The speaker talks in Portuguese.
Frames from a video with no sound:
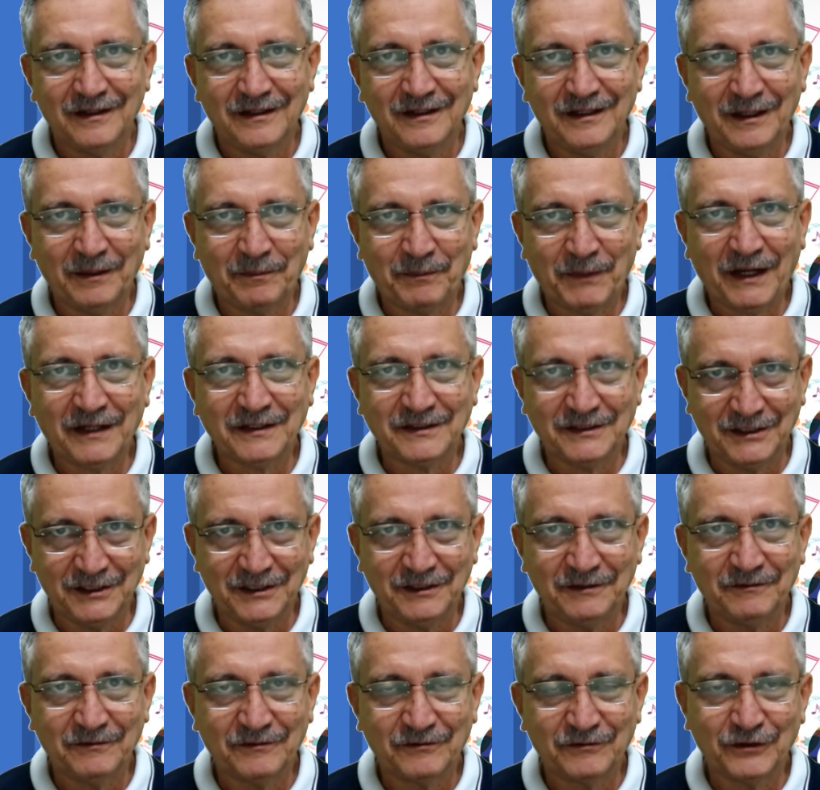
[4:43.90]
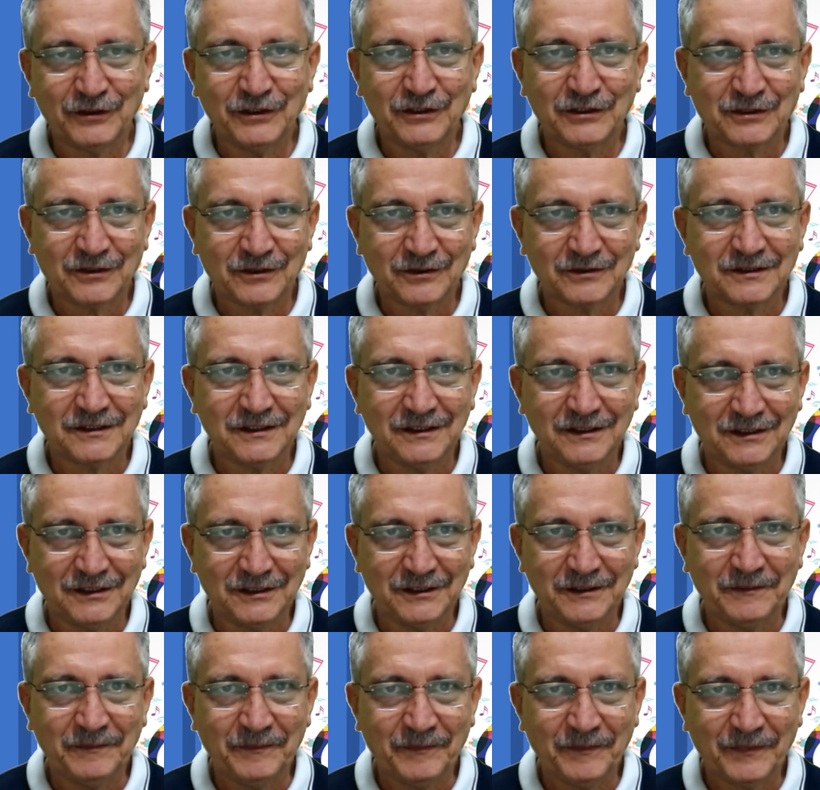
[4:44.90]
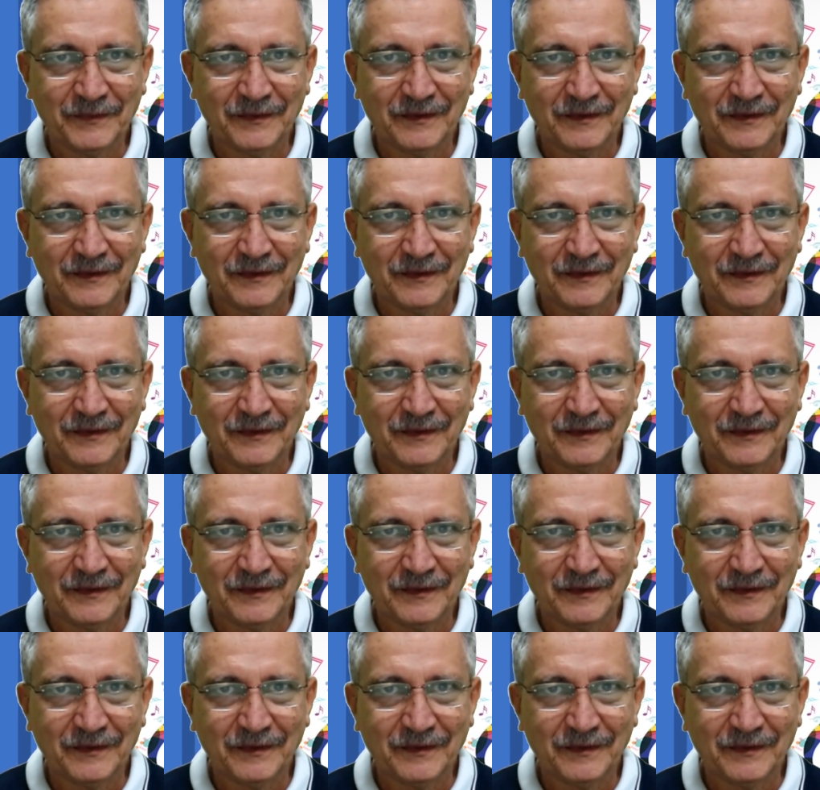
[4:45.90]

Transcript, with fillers: ia partir. Foi isso que eu senti.